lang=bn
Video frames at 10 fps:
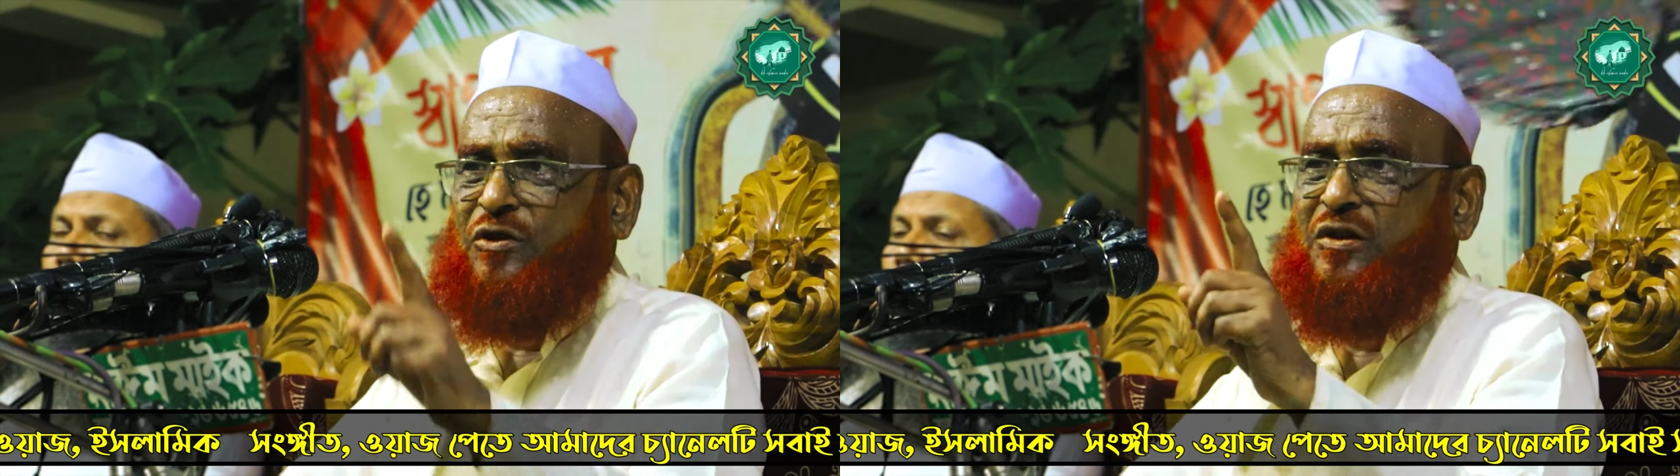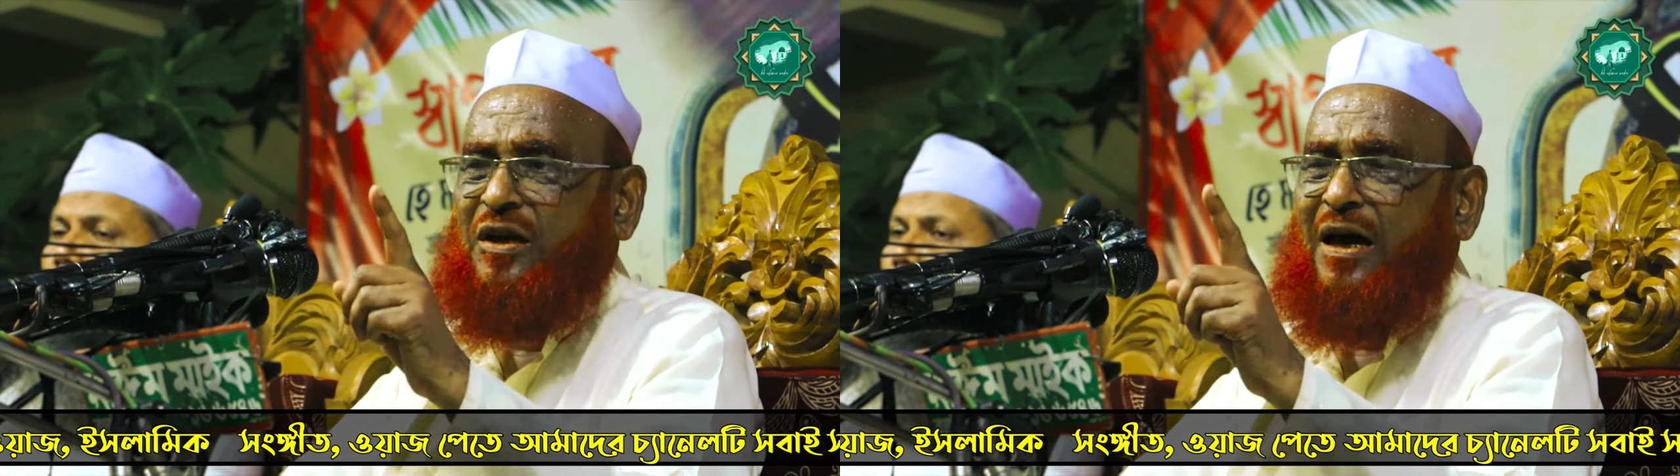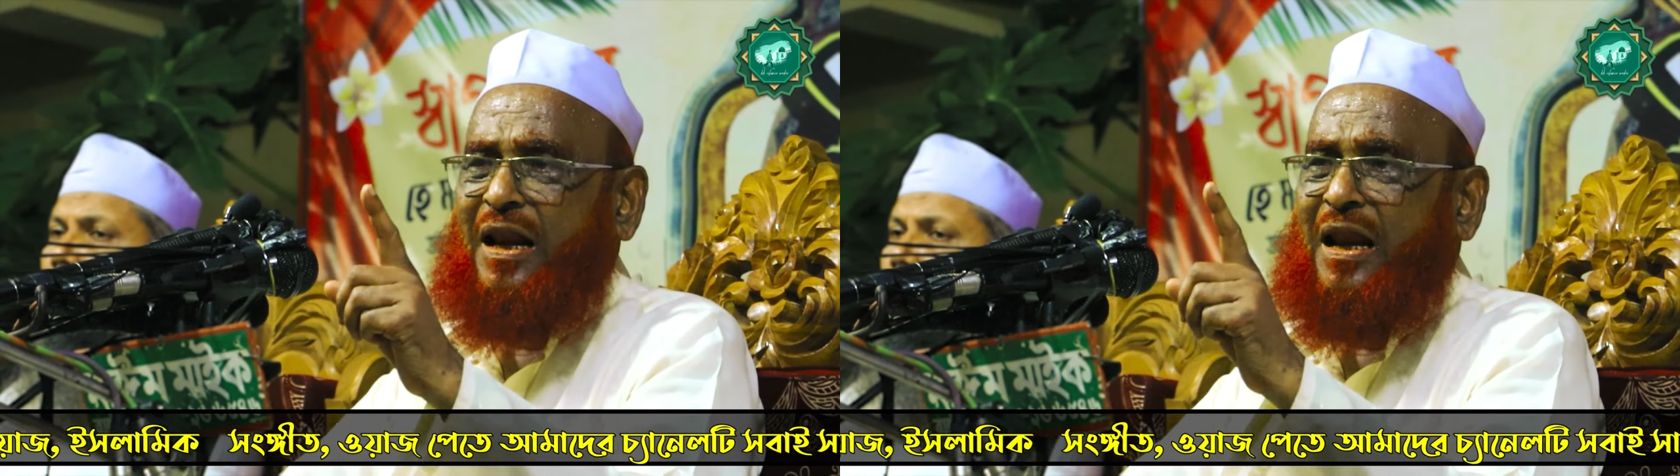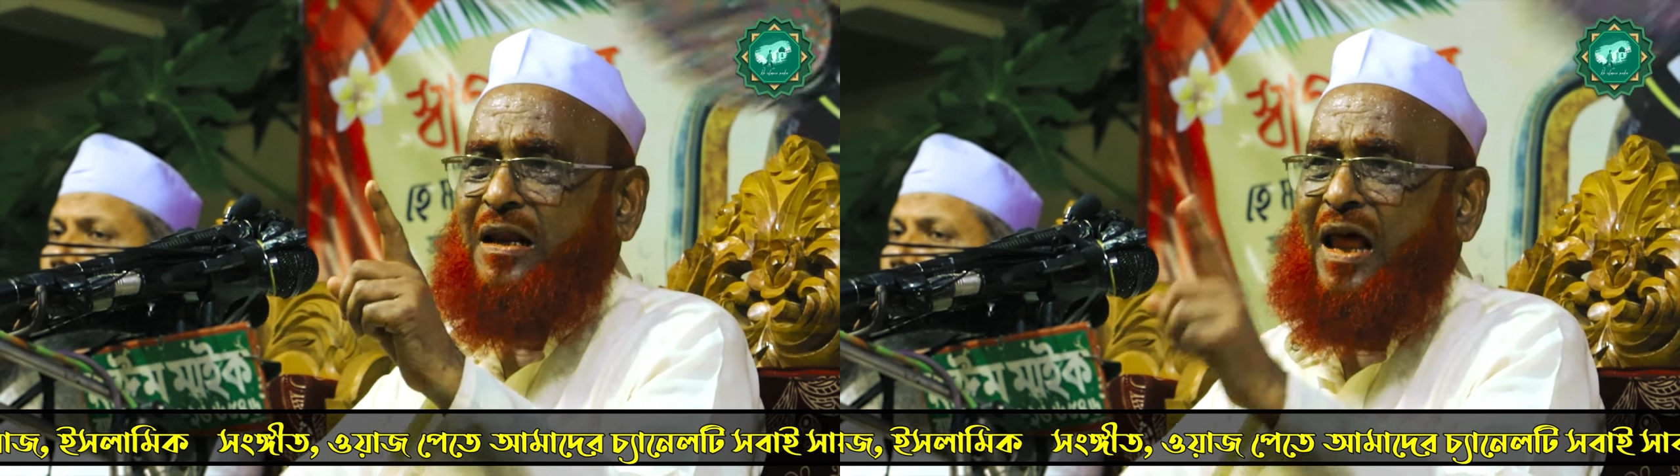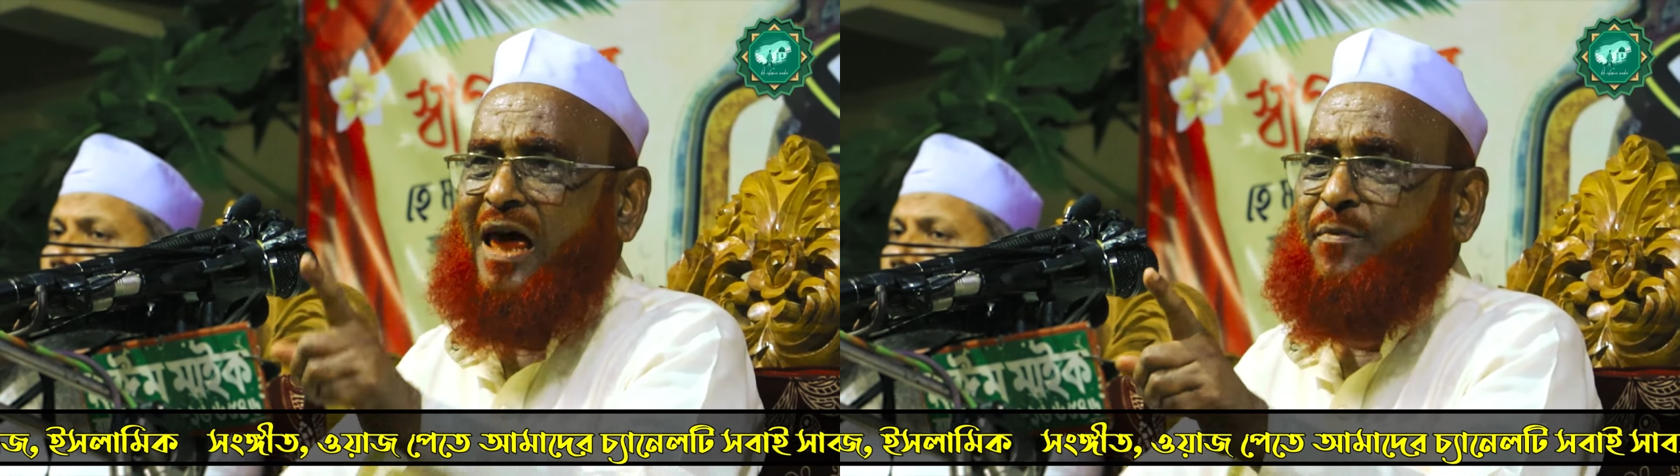
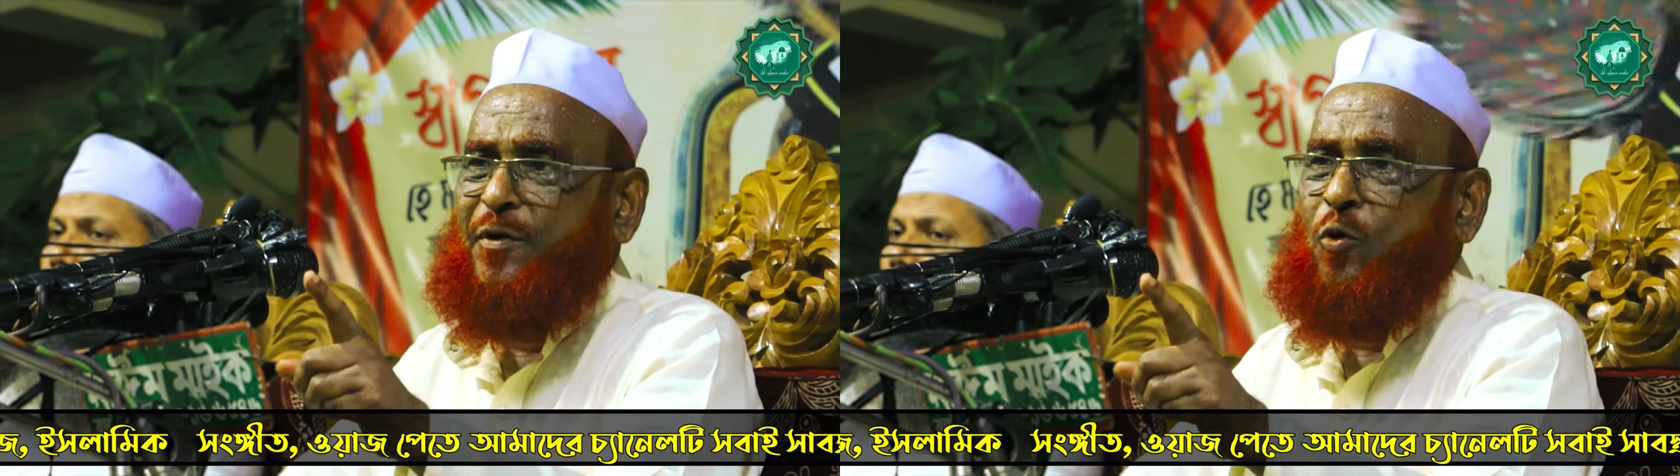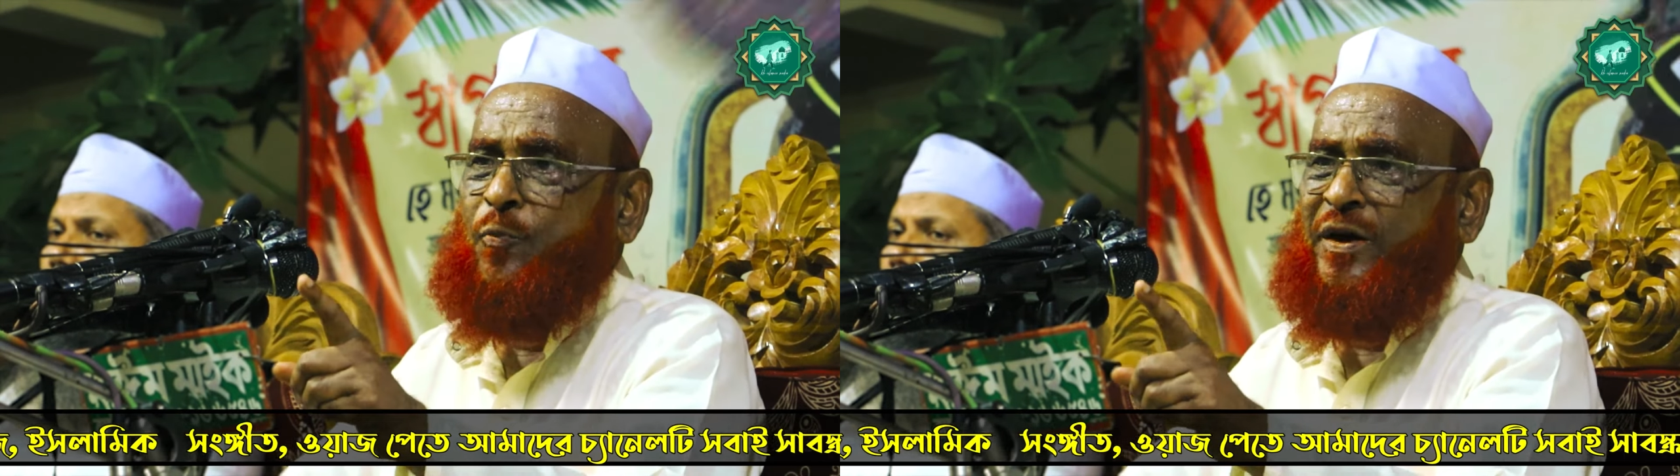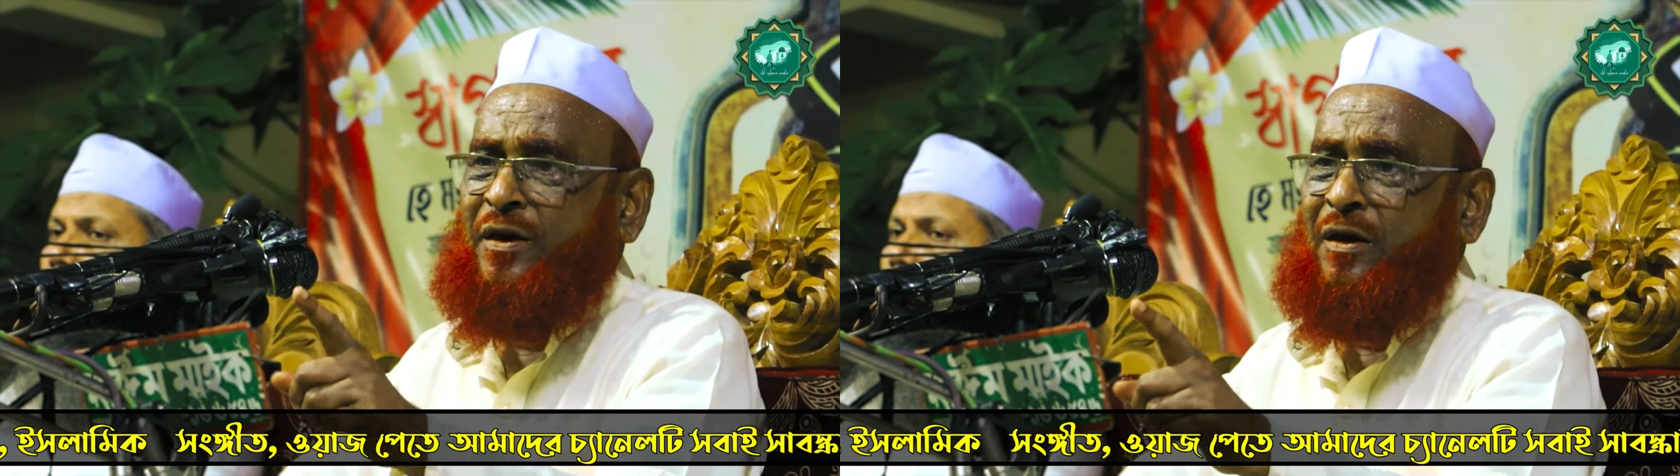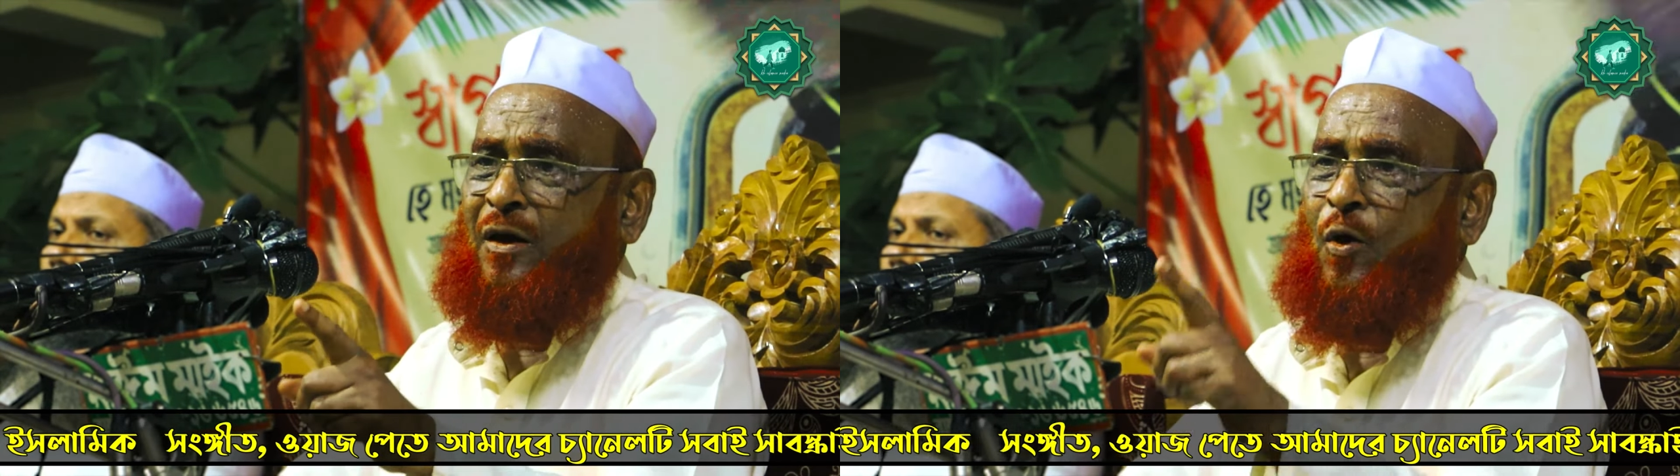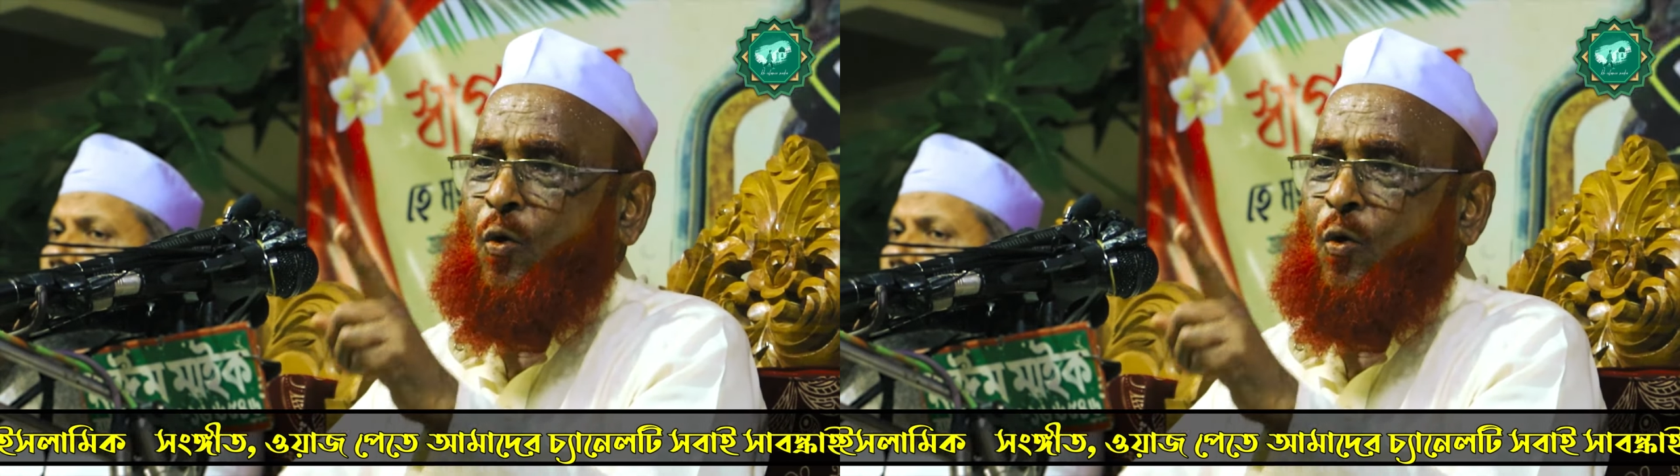সত্যিকারের নায়েবে নবী